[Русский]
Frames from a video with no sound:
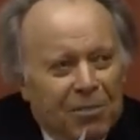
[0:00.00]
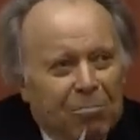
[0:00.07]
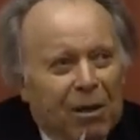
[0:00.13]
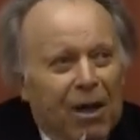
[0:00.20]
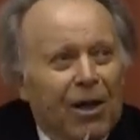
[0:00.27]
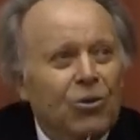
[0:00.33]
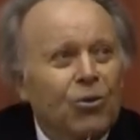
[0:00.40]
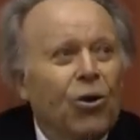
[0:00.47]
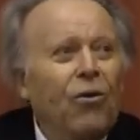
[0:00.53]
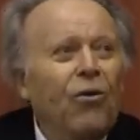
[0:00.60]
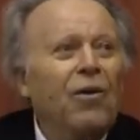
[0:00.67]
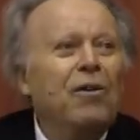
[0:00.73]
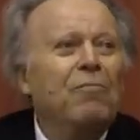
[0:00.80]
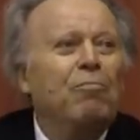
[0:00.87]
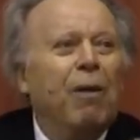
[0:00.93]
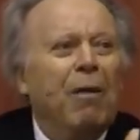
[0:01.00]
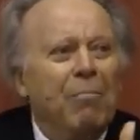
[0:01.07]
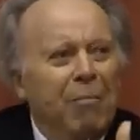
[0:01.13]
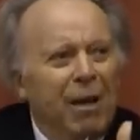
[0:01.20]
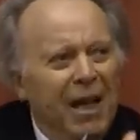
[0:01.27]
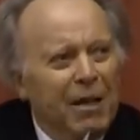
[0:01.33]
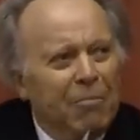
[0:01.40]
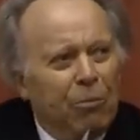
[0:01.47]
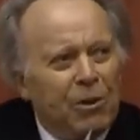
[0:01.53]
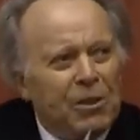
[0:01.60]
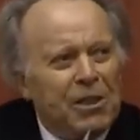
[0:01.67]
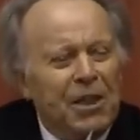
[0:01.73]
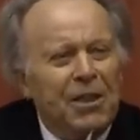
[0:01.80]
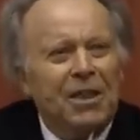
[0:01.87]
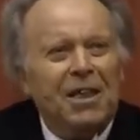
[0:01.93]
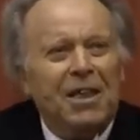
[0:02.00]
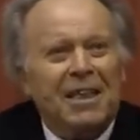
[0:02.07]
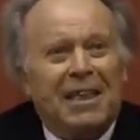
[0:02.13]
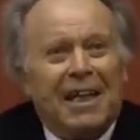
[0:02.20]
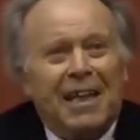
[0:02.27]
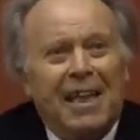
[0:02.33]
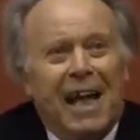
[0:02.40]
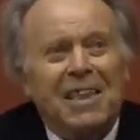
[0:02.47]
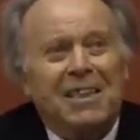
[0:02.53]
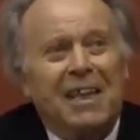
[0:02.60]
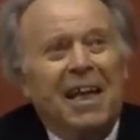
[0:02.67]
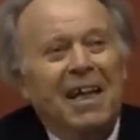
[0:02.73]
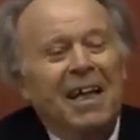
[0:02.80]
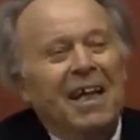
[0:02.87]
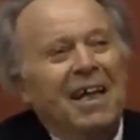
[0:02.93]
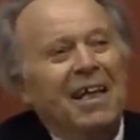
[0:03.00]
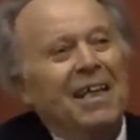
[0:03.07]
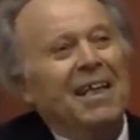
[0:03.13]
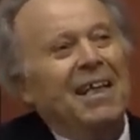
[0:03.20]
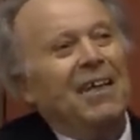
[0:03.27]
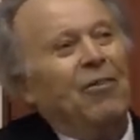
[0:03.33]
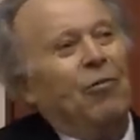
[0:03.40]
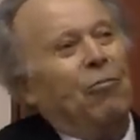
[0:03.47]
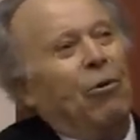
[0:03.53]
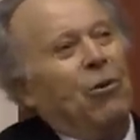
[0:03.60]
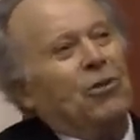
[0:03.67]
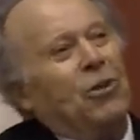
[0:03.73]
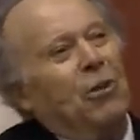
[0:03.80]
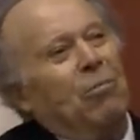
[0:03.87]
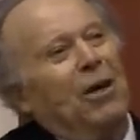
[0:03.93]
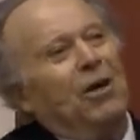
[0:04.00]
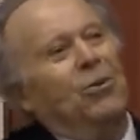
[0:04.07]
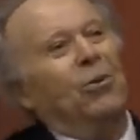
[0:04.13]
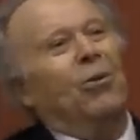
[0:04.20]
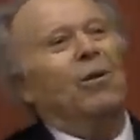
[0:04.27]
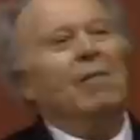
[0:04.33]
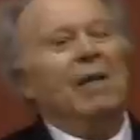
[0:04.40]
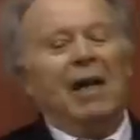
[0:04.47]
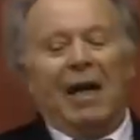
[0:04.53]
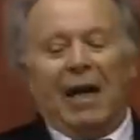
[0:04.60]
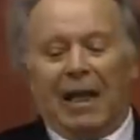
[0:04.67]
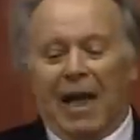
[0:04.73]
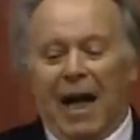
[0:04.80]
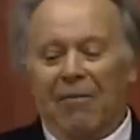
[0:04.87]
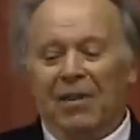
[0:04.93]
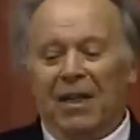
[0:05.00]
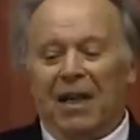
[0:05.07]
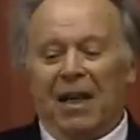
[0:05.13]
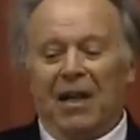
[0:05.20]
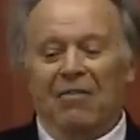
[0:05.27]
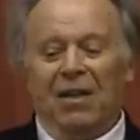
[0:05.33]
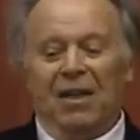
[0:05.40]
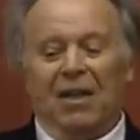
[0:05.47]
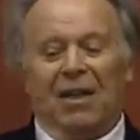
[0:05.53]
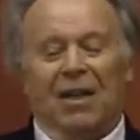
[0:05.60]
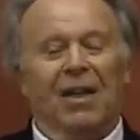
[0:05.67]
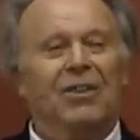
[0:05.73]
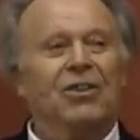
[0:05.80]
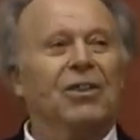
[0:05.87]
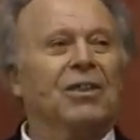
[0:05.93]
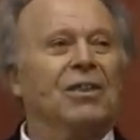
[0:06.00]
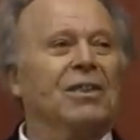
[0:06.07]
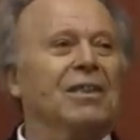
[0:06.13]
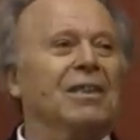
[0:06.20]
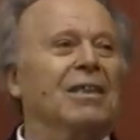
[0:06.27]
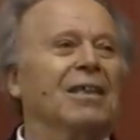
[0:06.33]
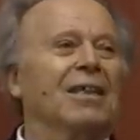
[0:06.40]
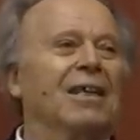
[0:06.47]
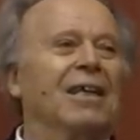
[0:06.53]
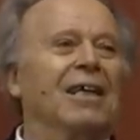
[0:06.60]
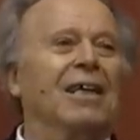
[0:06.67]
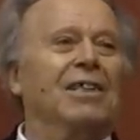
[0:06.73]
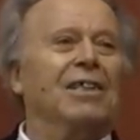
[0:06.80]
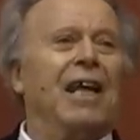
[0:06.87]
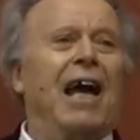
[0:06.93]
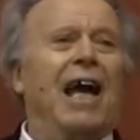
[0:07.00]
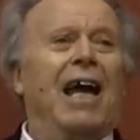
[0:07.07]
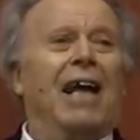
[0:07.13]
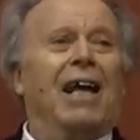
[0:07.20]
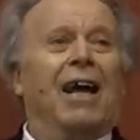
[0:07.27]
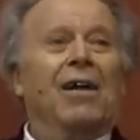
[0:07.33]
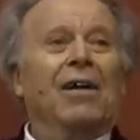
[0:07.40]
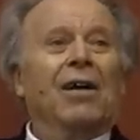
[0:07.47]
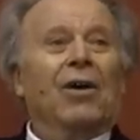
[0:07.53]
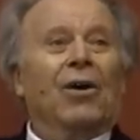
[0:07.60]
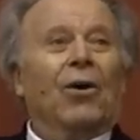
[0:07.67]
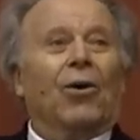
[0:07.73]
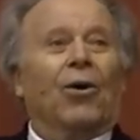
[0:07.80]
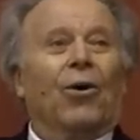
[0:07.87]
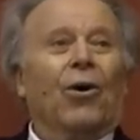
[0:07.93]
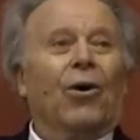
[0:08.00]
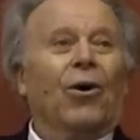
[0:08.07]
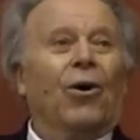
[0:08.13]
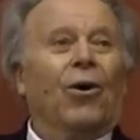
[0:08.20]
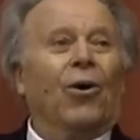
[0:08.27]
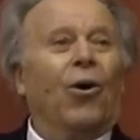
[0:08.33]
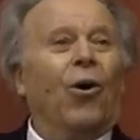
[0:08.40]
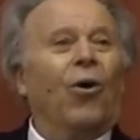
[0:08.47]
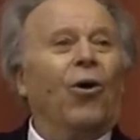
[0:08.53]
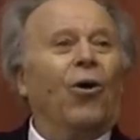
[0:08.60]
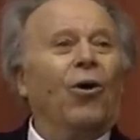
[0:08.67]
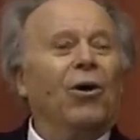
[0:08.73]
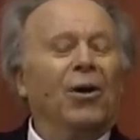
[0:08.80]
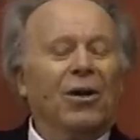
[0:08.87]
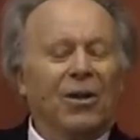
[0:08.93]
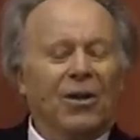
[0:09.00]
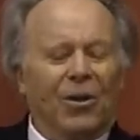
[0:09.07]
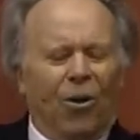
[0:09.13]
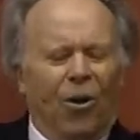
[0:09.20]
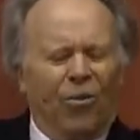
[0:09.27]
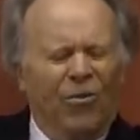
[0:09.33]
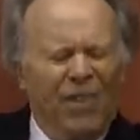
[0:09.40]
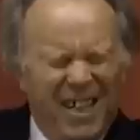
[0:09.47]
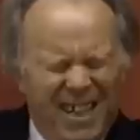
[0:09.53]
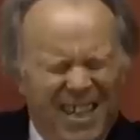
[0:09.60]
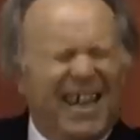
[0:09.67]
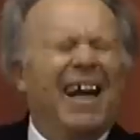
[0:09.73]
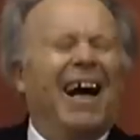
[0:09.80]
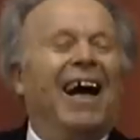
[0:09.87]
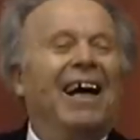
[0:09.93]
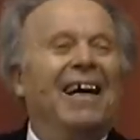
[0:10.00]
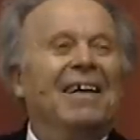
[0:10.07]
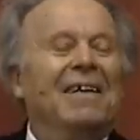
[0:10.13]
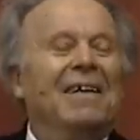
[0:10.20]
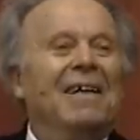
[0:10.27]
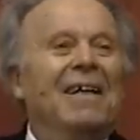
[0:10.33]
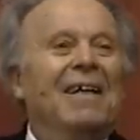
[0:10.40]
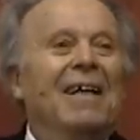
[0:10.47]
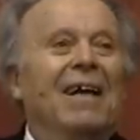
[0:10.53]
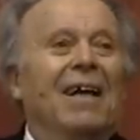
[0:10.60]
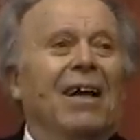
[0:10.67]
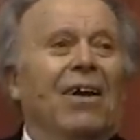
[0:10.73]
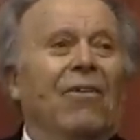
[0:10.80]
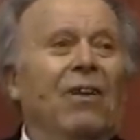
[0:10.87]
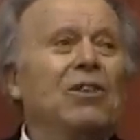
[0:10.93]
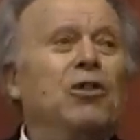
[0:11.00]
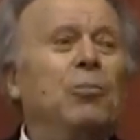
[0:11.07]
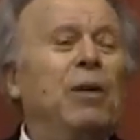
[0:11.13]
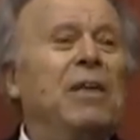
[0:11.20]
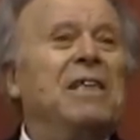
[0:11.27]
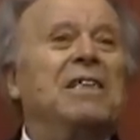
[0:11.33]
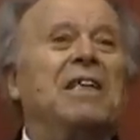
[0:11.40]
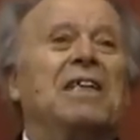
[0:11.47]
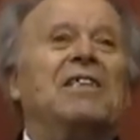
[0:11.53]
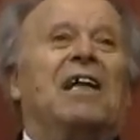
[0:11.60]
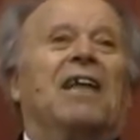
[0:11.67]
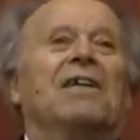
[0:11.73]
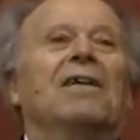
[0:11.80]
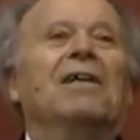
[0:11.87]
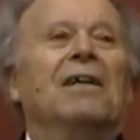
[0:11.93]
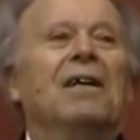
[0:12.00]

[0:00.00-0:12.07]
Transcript: приготовить, помыть после них и так дальше. И в прошлом году главный раввин э, Израиля о, о, Овидия э, выступил и сказал,